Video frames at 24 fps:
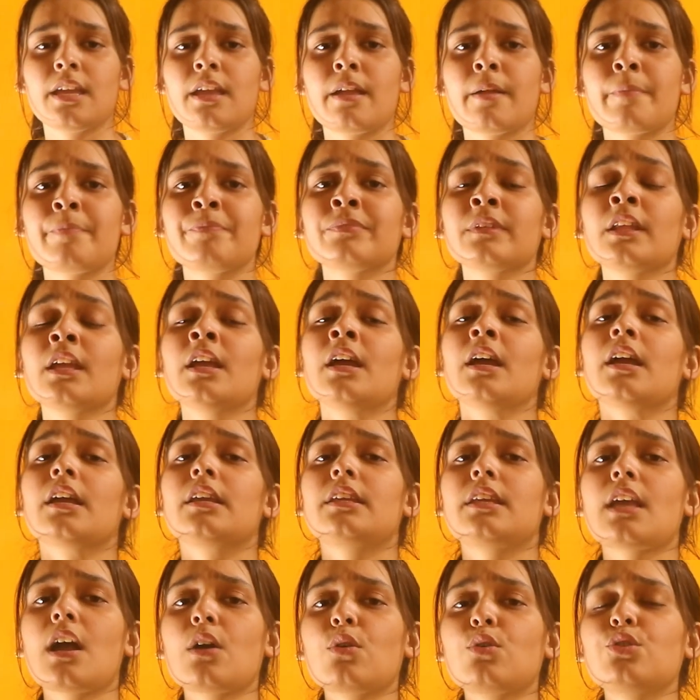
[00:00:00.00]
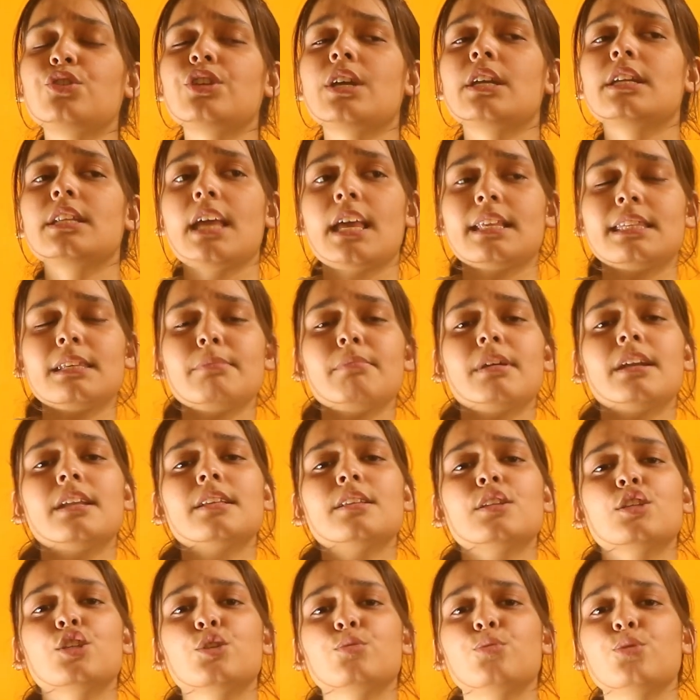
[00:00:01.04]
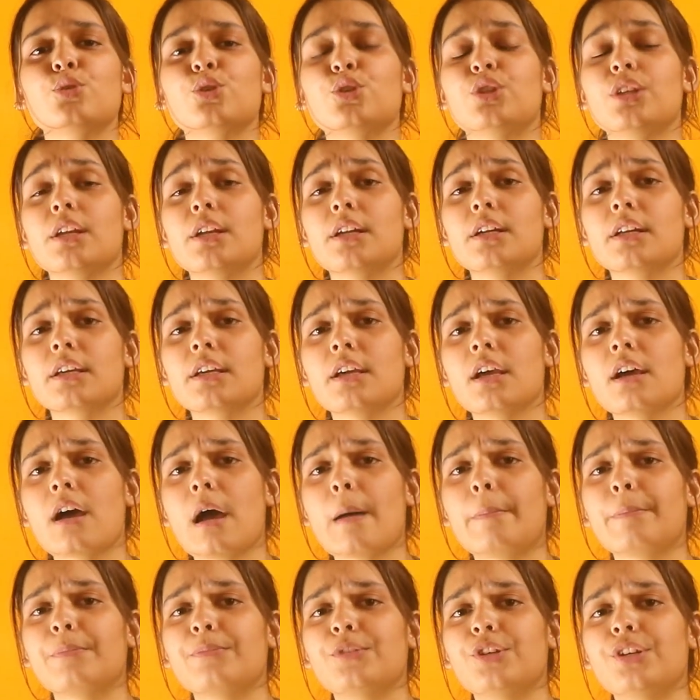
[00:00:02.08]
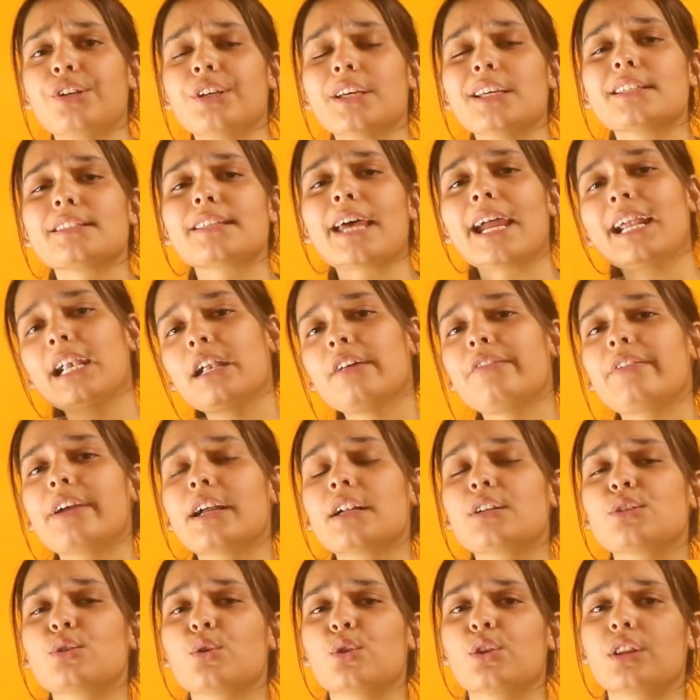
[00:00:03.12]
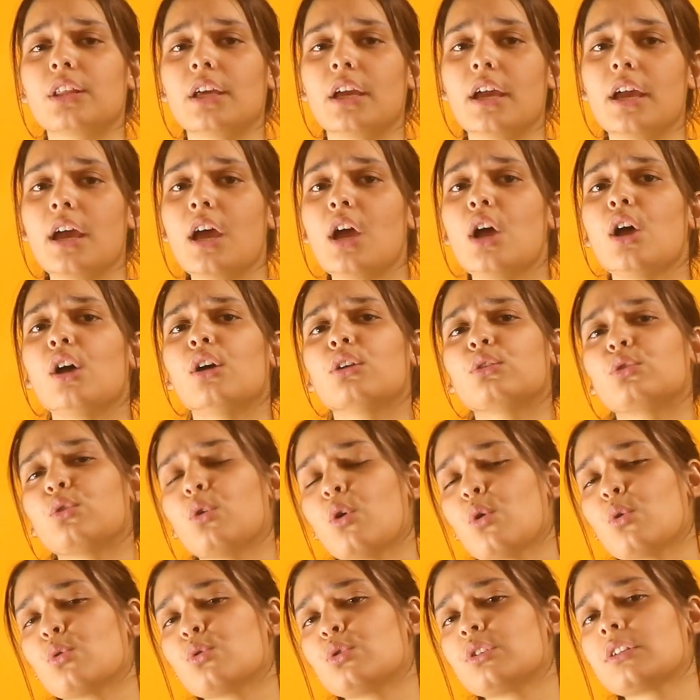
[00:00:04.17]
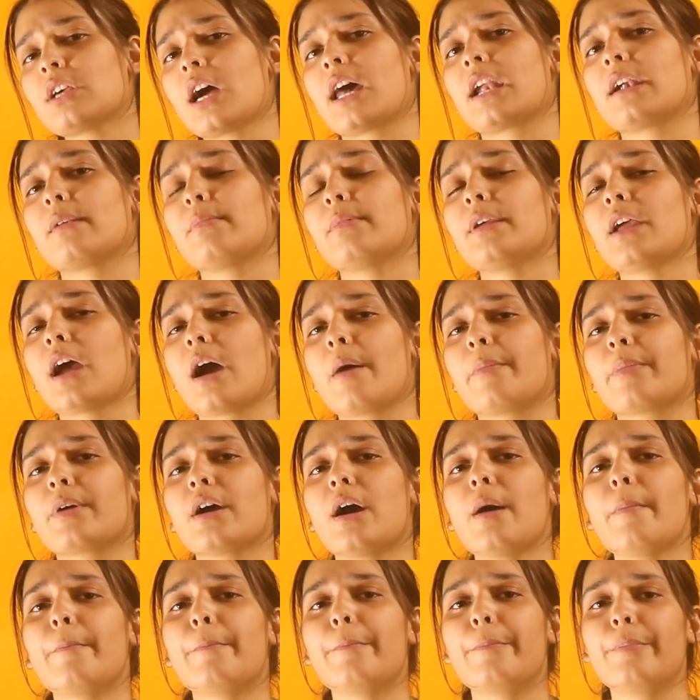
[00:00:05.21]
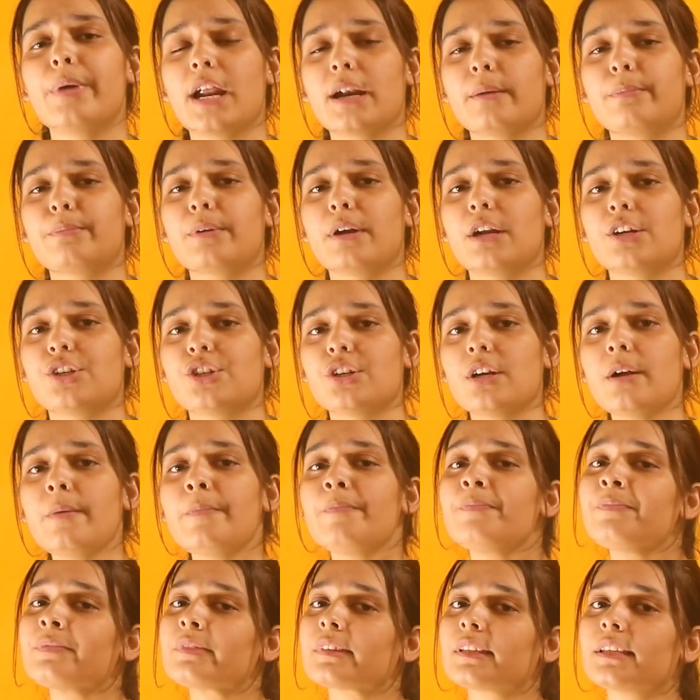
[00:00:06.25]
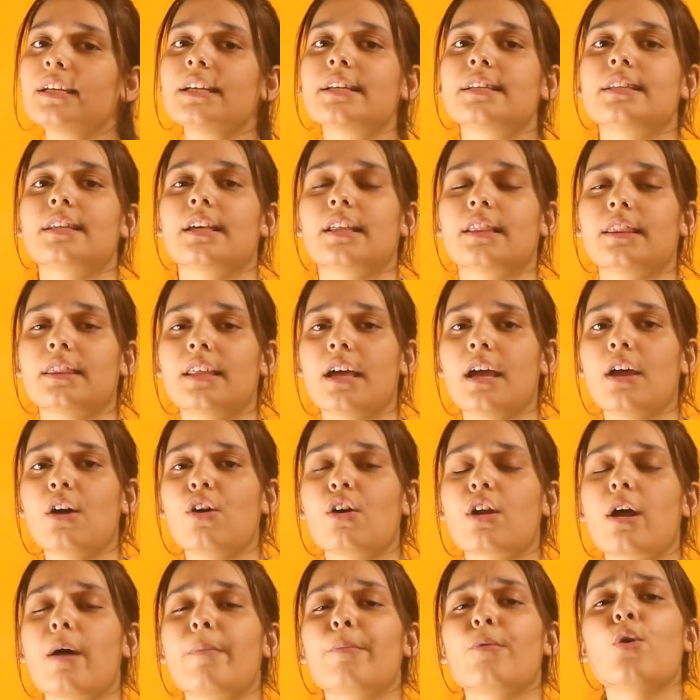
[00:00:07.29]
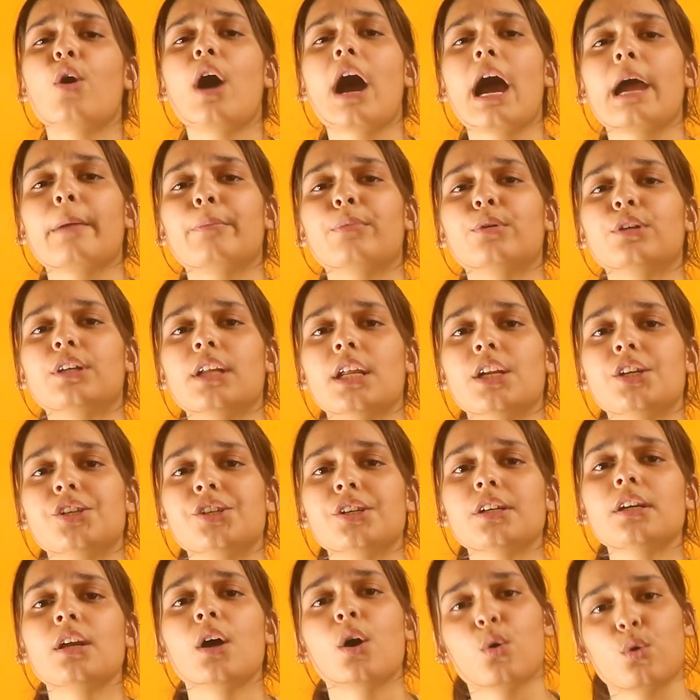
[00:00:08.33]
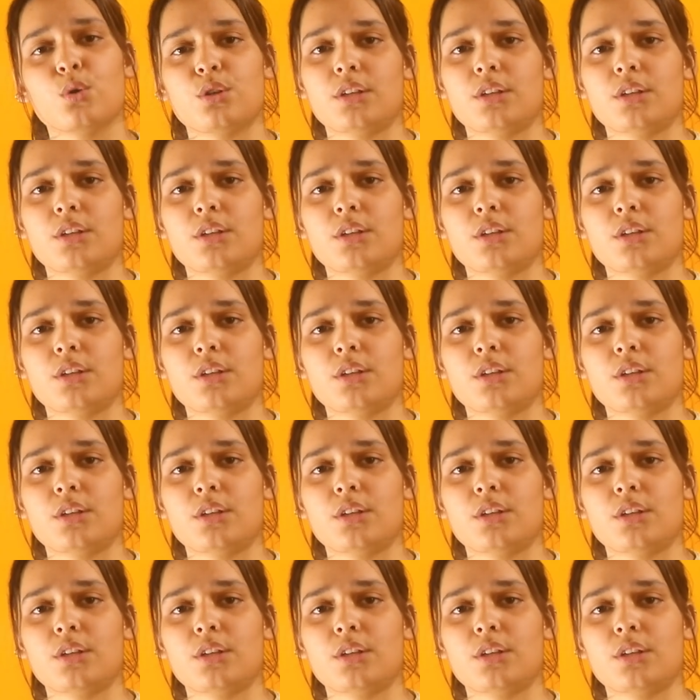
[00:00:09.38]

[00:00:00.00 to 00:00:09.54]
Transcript: हैं या कुछ ऐसी मेडिसिन भी होते हैं जिनके आप जिनके साइड इफेक्ट्स होते हैं तो उस कारण भी आपका ब्लड प्रेशर गिर सकता है और आपको हाइपोटेंशन हो